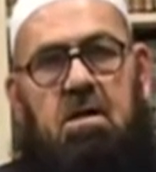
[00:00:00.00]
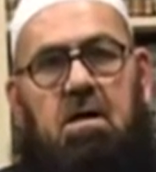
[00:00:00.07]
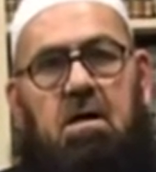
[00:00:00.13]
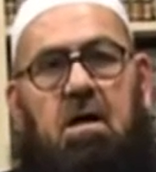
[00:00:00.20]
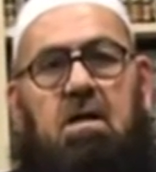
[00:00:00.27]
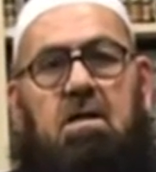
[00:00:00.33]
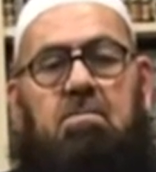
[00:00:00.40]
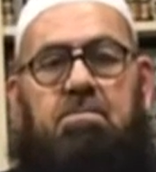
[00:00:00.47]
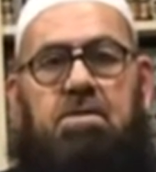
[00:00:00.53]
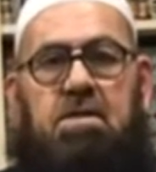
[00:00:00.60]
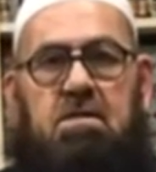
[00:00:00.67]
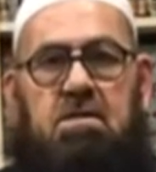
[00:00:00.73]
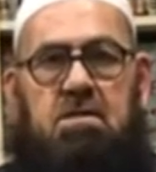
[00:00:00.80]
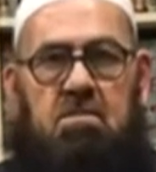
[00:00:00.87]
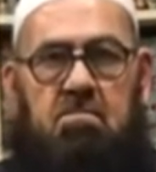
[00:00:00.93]
Kalbi
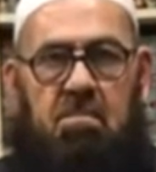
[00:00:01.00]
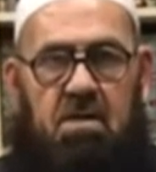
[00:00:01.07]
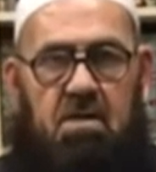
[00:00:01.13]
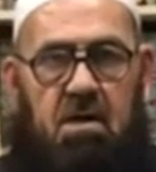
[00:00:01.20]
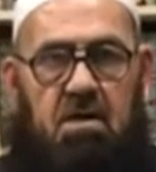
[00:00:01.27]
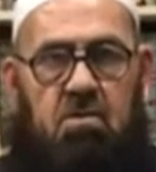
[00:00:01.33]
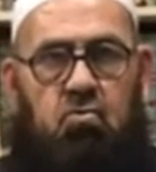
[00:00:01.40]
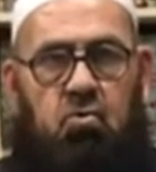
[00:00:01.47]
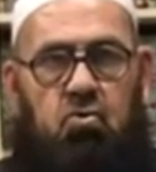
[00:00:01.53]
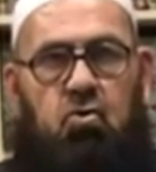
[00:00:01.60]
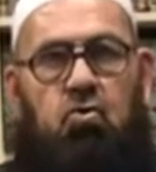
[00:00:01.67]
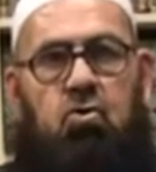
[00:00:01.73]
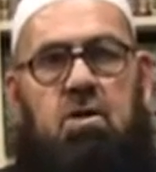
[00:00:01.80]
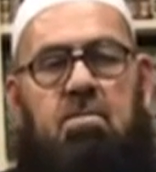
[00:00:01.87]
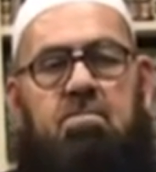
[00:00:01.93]
imanla dolu
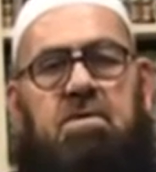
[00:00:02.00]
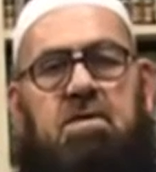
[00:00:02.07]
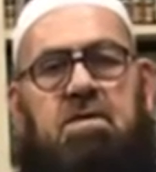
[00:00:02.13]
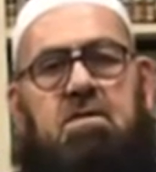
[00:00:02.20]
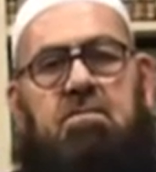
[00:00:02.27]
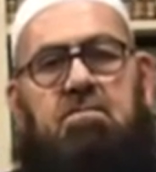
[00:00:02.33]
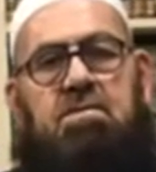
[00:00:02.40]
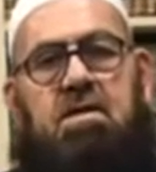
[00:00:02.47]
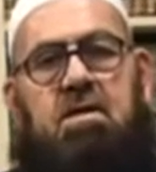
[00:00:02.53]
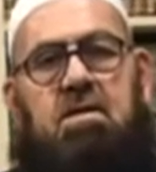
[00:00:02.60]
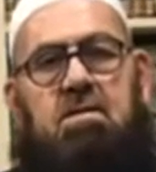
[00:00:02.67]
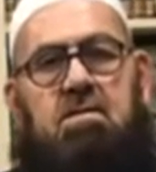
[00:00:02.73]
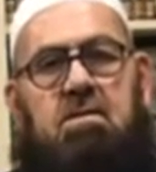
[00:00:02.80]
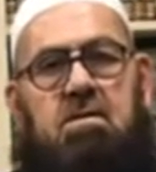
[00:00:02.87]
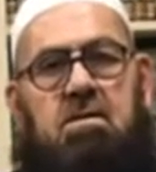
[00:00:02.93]
olan bir kimse
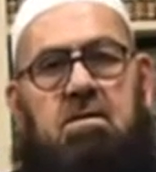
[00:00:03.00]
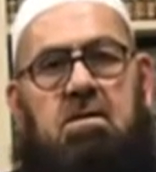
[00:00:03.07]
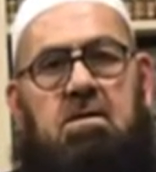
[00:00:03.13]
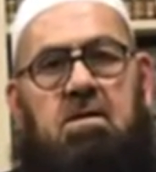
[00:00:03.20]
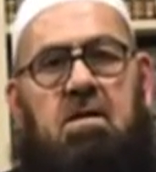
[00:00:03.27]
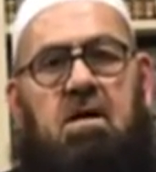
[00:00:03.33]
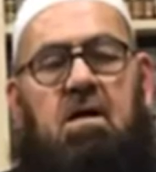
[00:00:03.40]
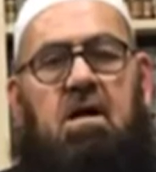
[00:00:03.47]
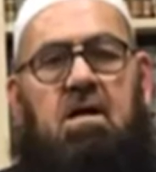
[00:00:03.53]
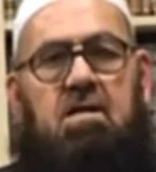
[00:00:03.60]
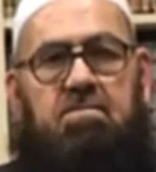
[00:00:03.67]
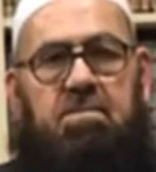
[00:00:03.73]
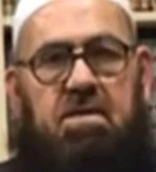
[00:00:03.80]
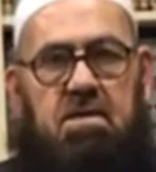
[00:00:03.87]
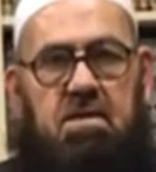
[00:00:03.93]

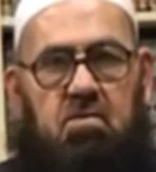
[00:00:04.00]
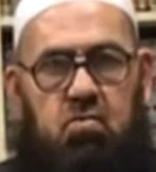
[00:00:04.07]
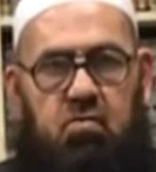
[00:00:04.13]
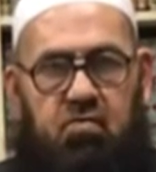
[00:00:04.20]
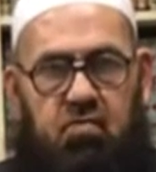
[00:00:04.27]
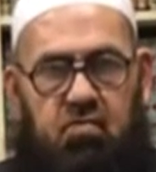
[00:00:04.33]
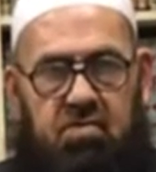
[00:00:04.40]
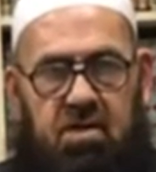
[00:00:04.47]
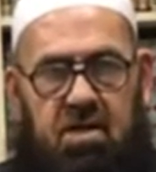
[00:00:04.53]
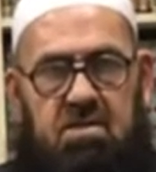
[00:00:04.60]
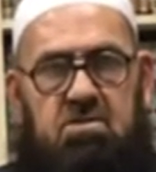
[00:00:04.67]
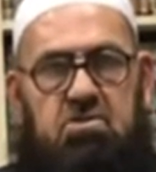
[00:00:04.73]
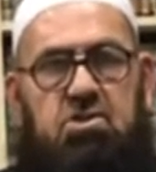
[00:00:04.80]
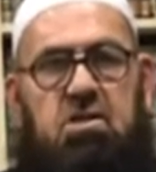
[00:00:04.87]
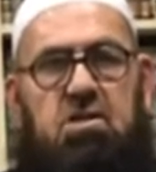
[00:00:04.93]
kalbini
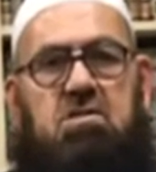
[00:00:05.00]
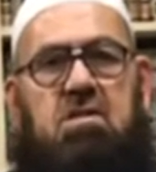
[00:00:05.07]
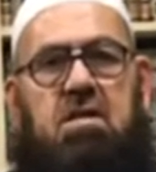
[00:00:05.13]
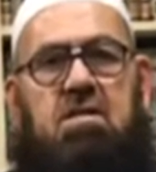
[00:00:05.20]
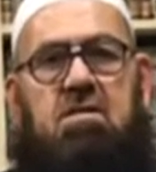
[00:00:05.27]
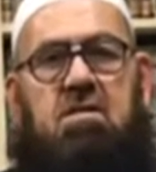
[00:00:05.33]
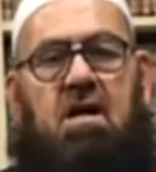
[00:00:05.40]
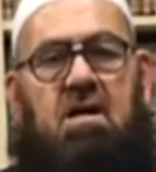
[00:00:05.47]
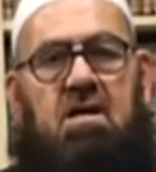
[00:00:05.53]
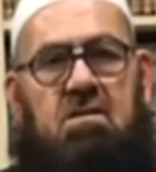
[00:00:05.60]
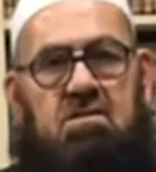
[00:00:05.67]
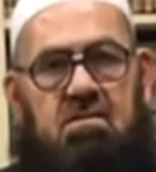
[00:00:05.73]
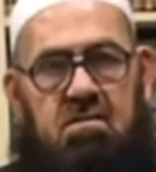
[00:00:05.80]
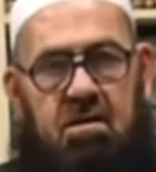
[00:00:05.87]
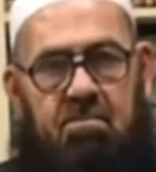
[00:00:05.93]
küfürden, şirkten
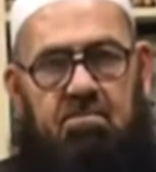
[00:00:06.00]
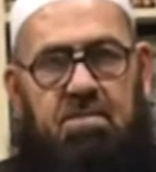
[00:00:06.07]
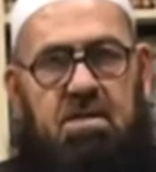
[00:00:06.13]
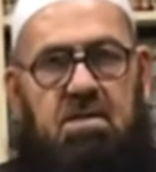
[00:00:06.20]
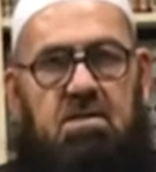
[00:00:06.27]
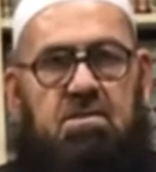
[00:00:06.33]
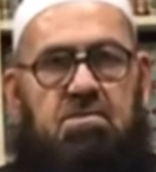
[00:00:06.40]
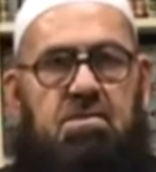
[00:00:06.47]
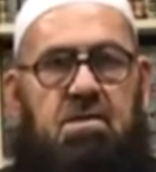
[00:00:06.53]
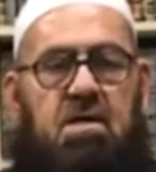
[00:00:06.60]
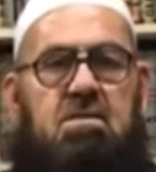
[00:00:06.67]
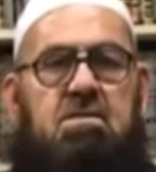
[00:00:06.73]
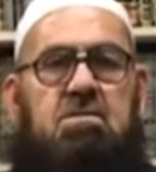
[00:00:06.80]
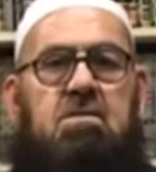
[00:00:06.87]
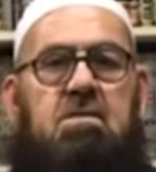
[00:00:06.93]
arındıran bir
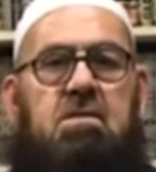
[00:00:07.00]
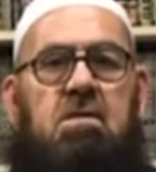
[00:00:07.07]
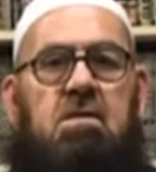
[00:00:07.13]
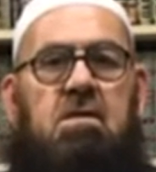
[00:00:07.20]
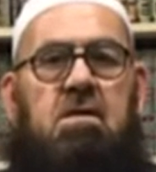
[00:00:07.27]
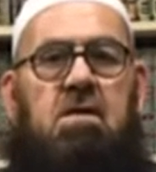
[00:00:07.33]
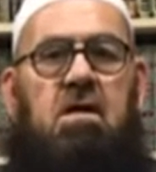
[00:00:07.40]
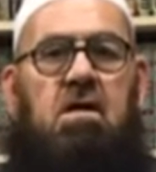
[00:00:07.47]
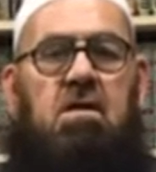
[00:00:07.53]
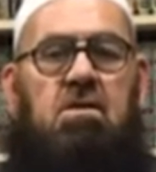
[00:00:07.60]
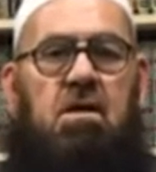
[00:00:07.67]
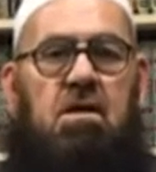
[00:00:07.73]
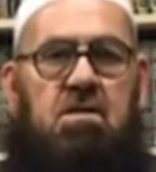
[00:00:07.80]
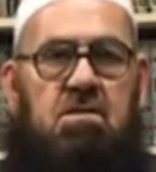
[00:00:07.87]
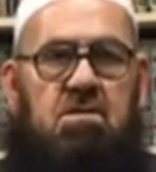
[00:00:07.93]
insan,
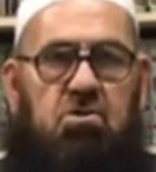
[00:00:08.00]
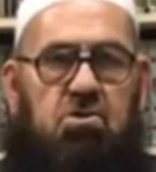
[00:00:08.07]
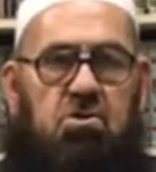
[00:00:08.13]
Allah'ın